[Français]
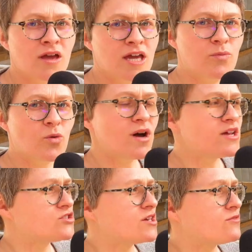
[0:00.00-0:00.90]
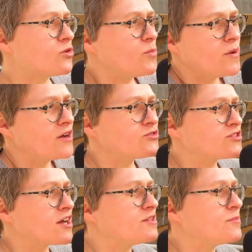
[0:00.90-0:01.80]
Et pourquoi les chèvres, pas un
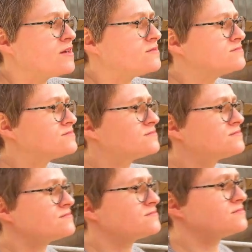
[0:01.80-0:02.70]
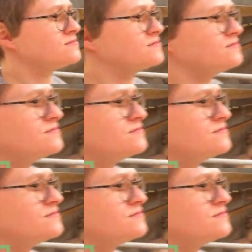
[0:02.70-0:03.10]
autre animal Alors